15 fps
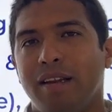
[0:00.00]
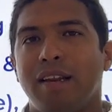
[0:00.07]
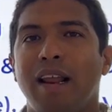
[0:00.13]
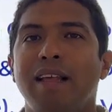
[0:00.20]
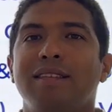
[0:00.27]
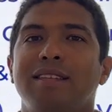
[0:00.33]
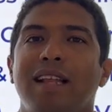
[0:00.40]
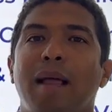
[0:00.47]

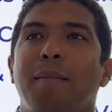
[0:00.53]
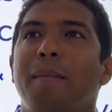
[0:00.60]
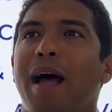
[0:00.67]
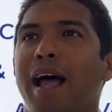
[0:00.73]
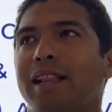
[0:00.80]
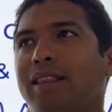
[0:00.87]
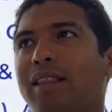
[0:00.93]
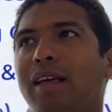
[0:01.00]
الناس لما
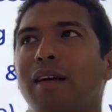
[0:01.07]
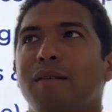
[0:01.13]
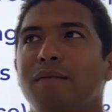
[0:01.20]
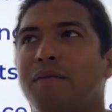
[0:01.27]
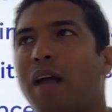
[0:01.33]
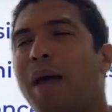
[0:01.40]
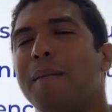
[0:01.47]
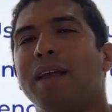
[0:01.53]
حتى
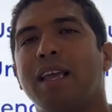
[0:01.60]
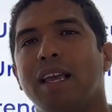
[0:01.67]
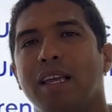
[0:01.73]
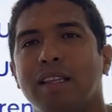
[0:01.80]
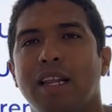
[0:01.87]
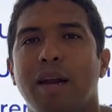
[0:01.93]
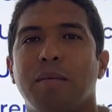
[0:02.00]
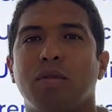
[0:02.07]
في
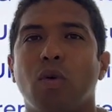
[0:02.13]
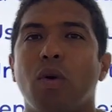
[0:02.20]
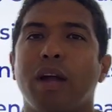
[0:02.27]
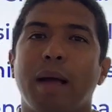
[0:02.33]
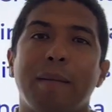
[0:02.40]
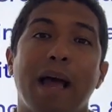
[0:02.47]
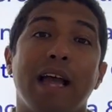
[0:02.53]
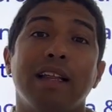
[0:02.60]
اماكن كتير لما
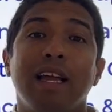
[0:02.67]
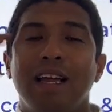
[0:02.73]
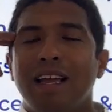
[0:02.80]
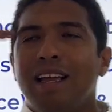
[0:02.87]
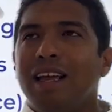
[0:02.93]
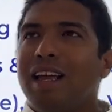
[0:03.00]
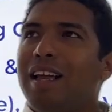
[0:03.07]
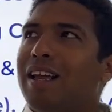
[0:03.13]
بيدخلوا جامعات
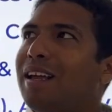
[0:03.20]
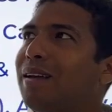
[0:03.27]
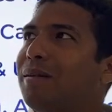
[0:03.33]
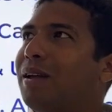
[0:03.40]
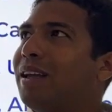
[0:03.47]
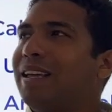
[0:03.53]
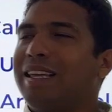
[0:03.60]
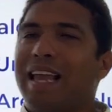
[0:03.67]
آه،